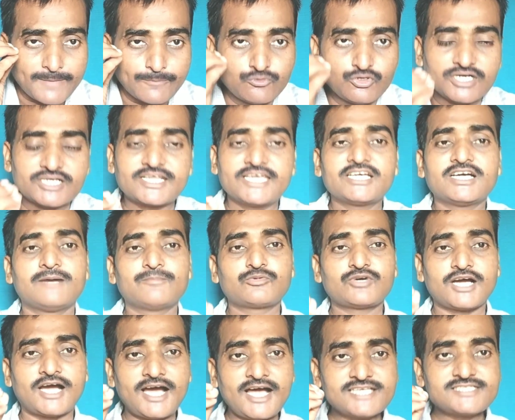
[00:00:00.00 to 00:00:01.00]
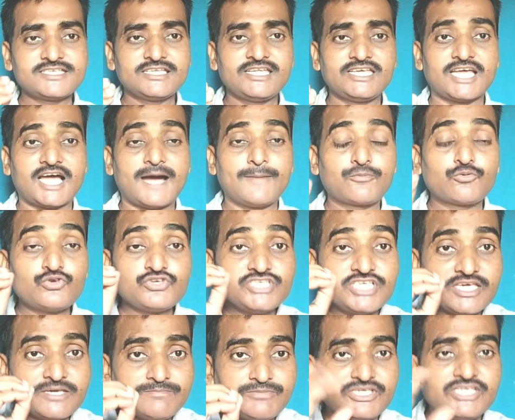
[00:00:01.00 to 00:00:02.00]
पॉपुलर टैग हम कहाँ से लें आपको
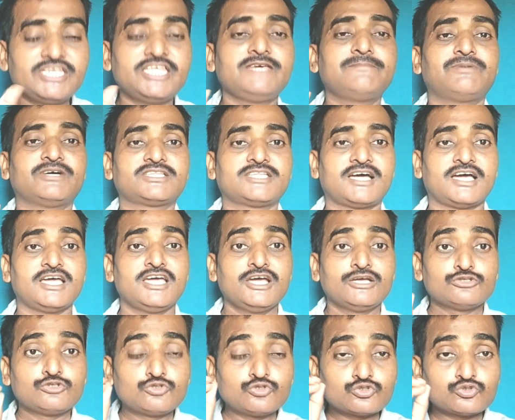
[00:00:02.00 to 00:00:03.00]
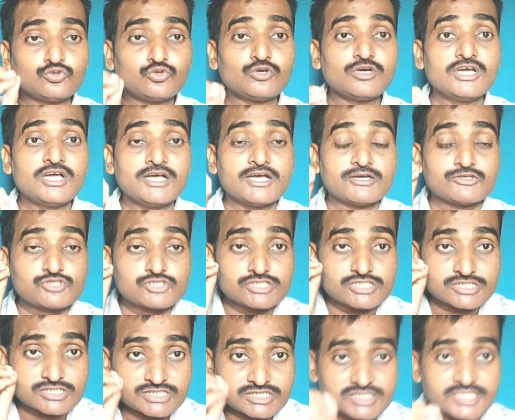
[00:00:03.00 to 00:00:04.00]
ये भी नहीं पता तो दोस्तों
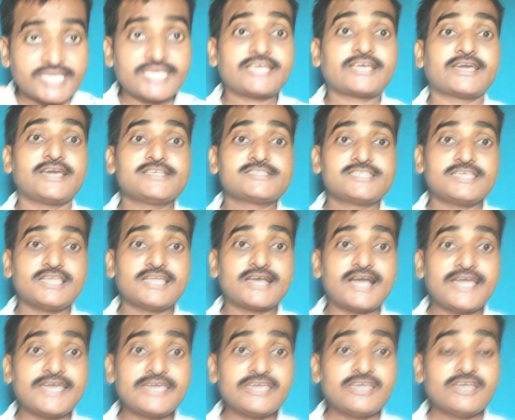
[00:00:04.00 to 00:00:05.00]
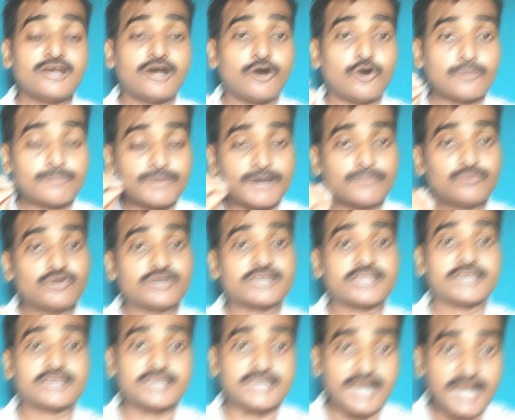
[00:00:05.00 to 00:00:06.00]
टैग कैसे लगाएं और पॉपुलर
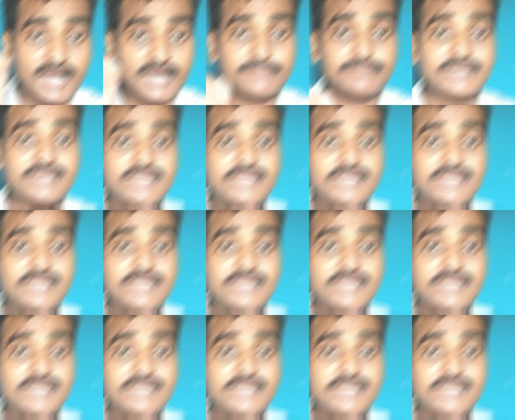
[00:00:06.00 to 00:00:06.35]
टैग कहाँ